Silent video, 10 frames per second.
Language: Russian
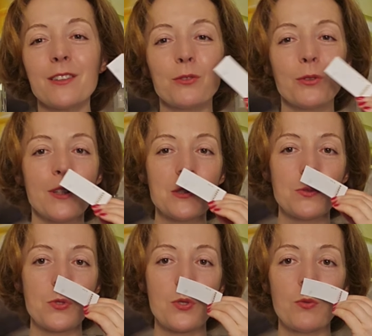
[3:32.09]
которую я
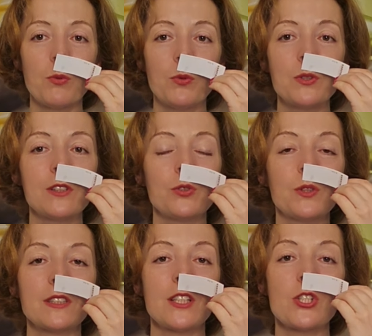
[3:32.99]
здесь очень люблю и слышу
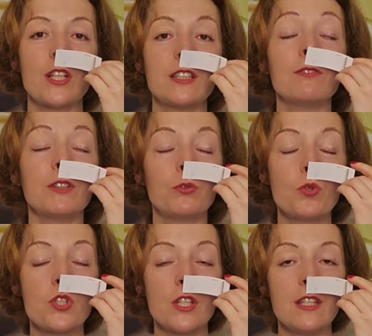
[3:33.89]
достаточно активно,
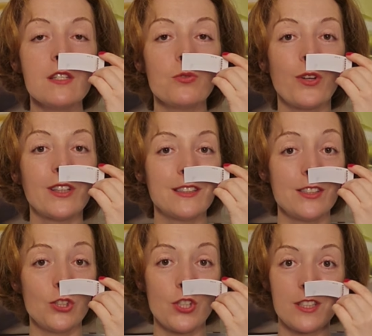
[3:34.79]
тоже есть, но она
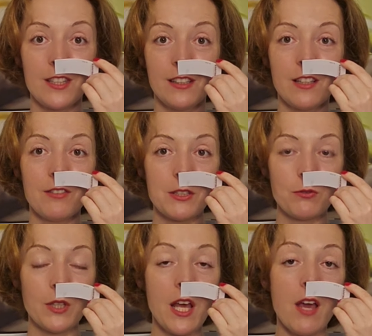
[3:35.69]
здесь сейчас не главенствует.